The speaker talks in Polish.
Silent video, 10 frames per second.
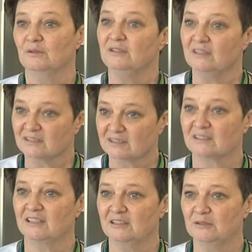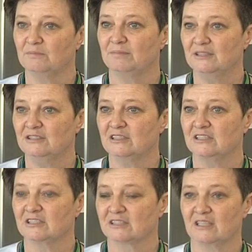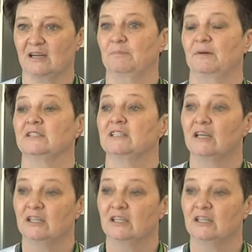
niestety będzie się skraplać,